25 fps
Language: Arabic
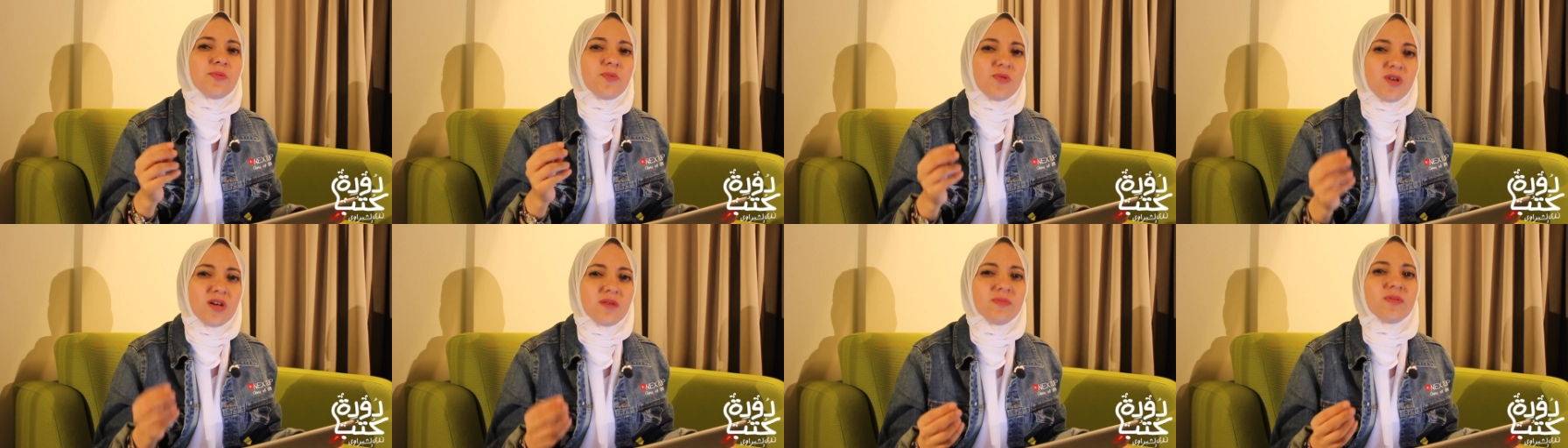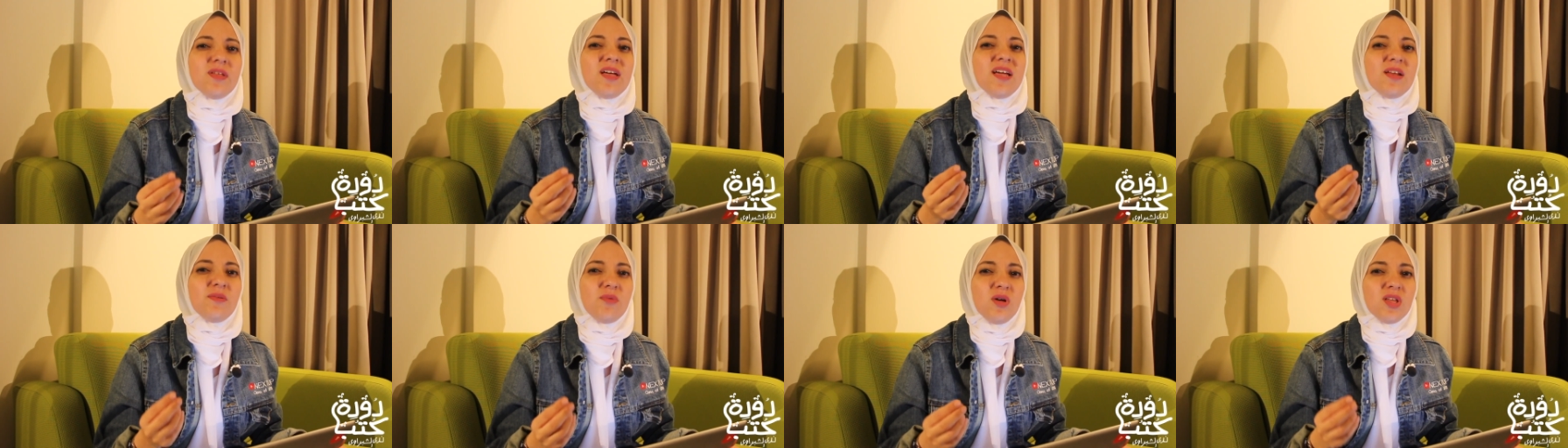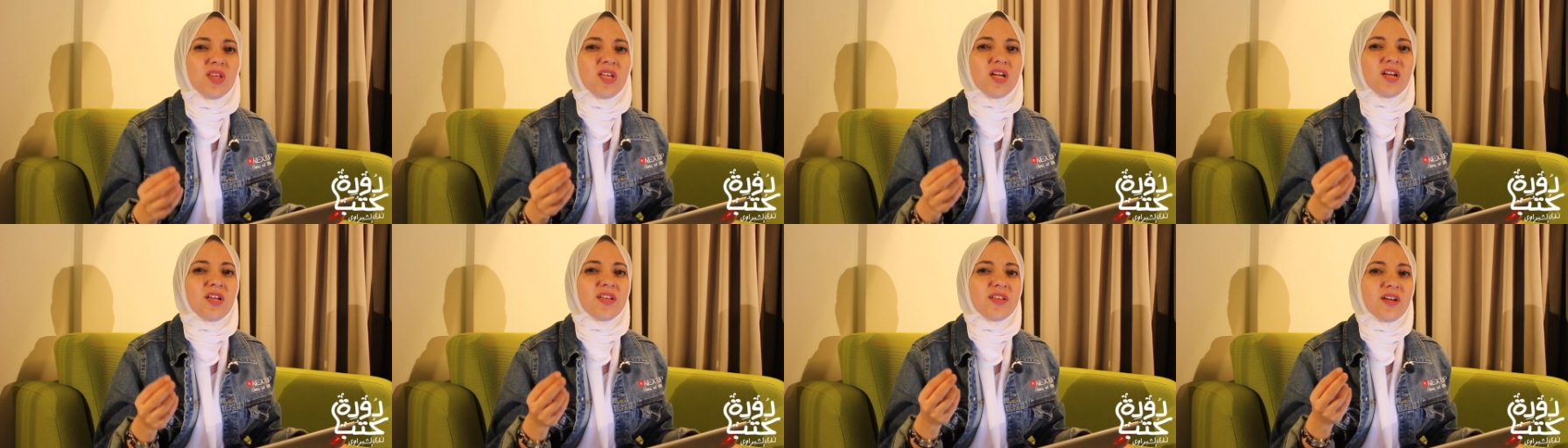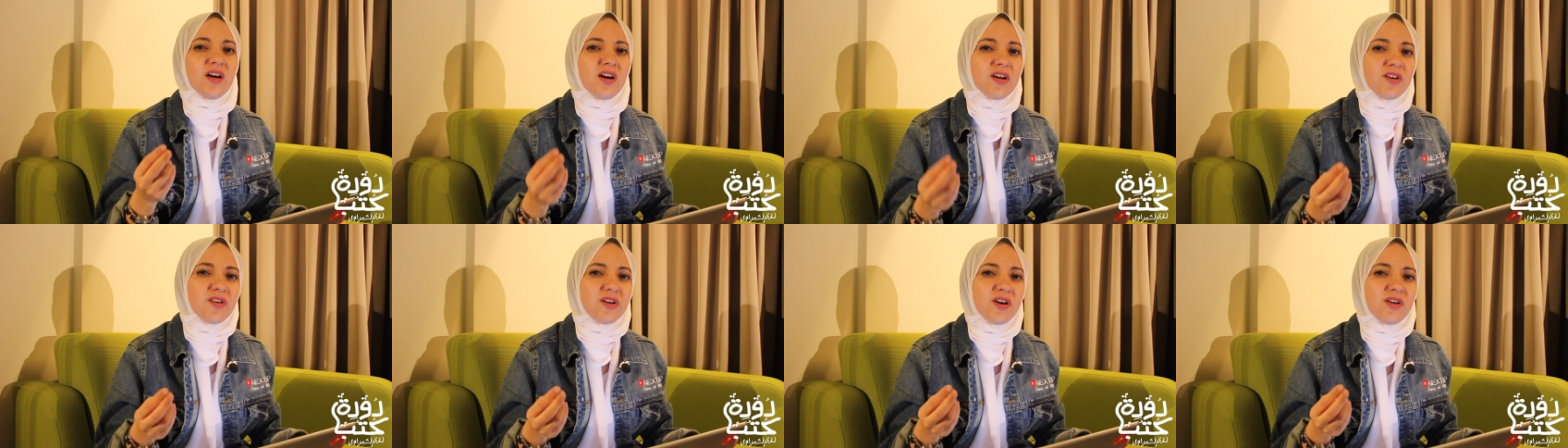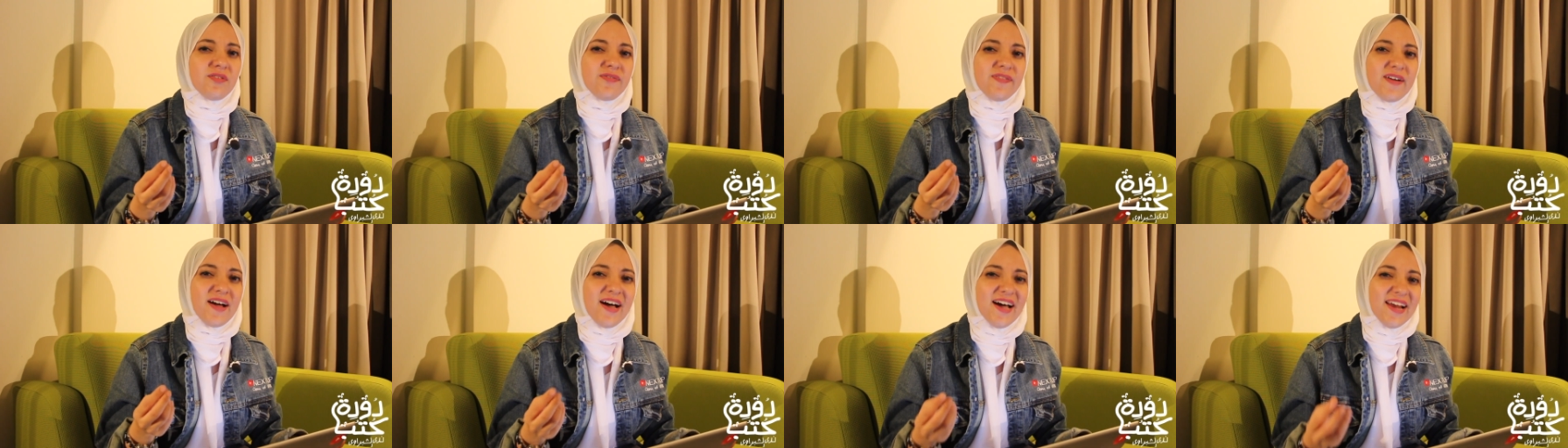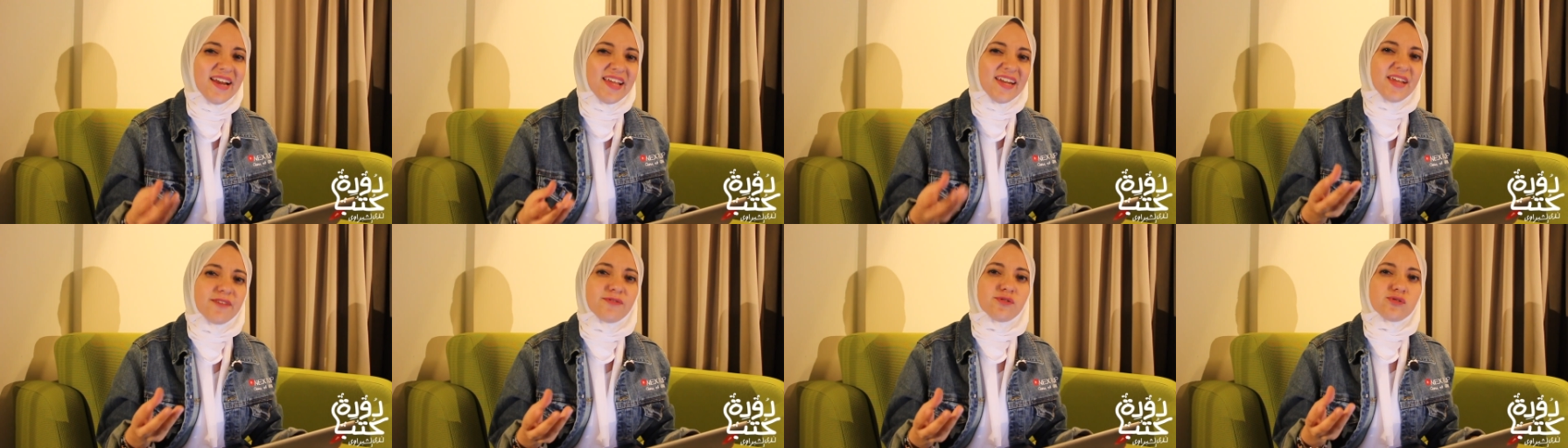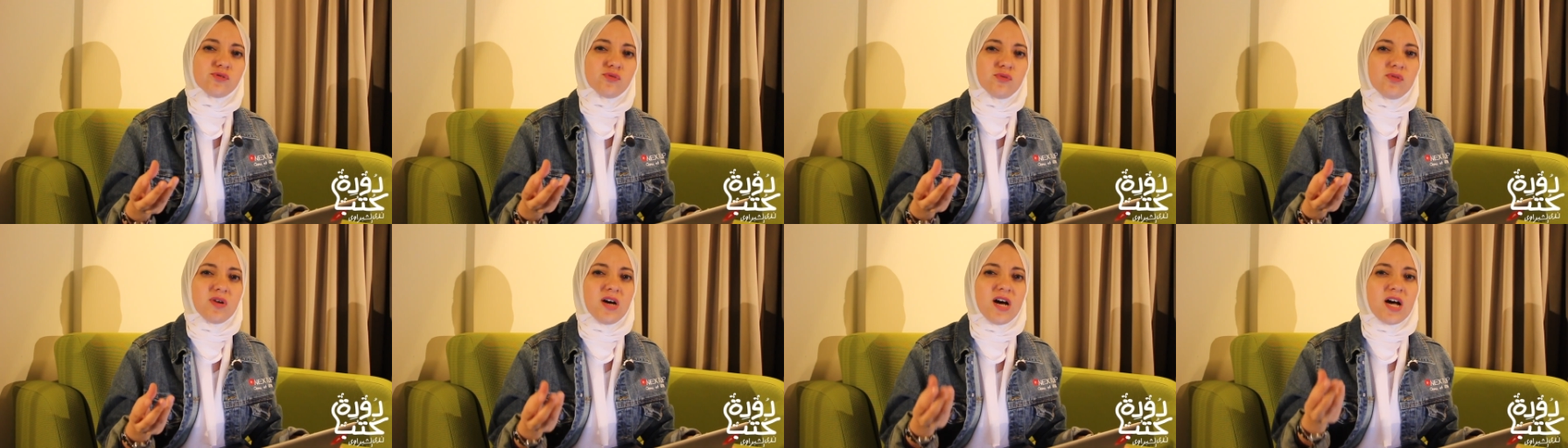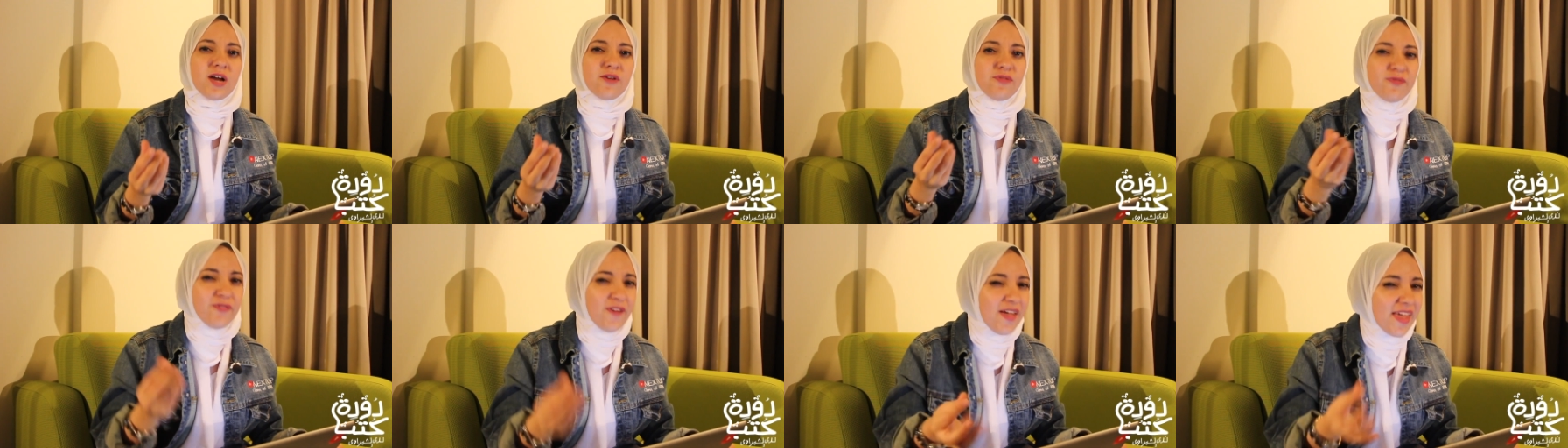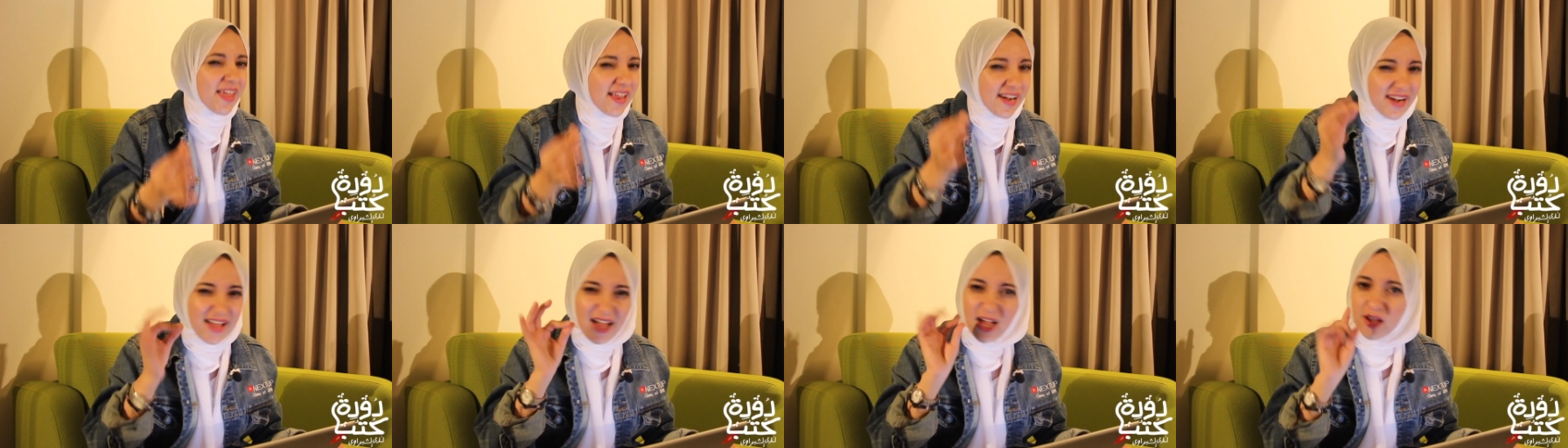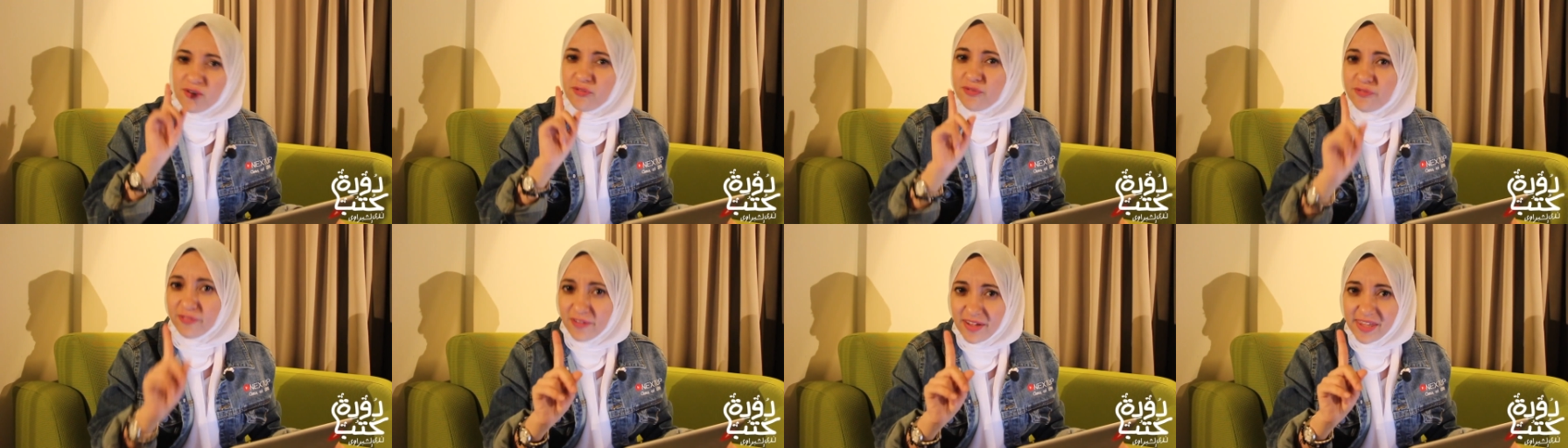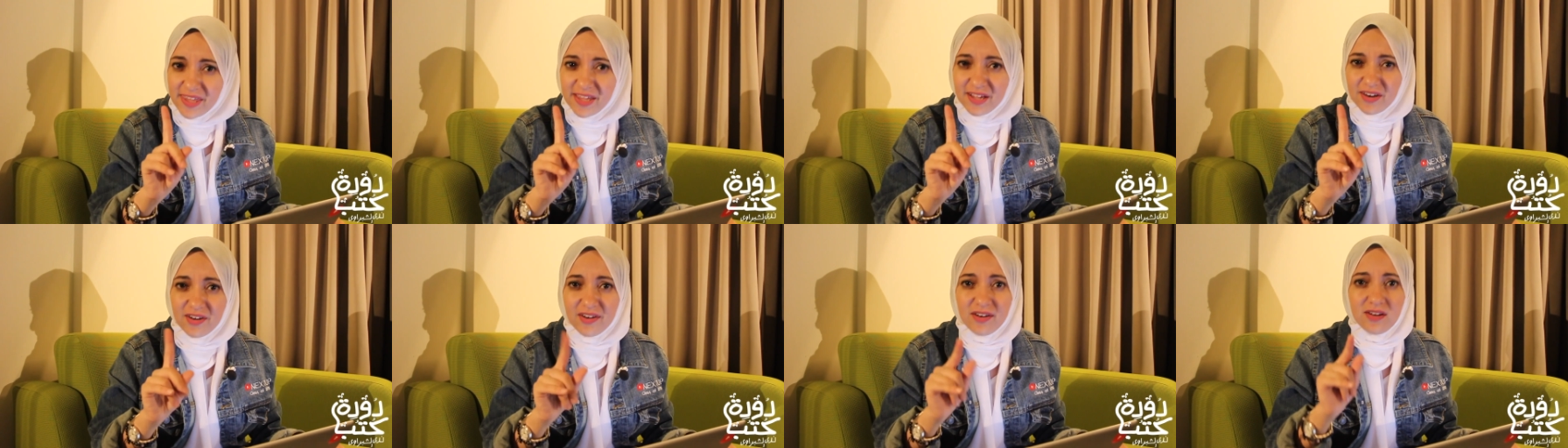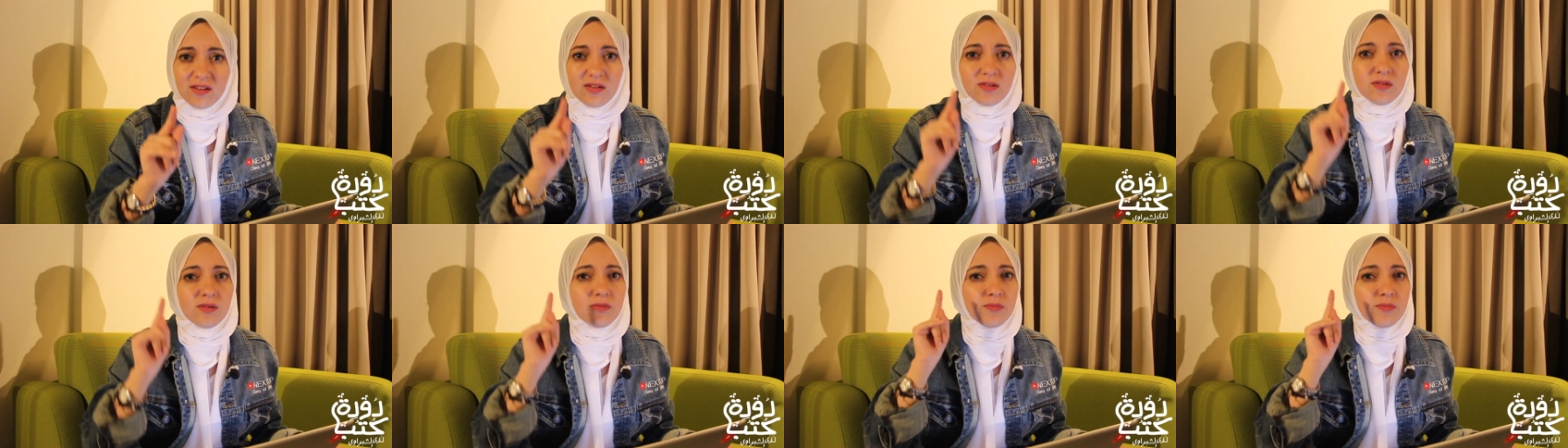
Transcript: بيبدا البطل يتعرف على نفسه حرفيا حرفيا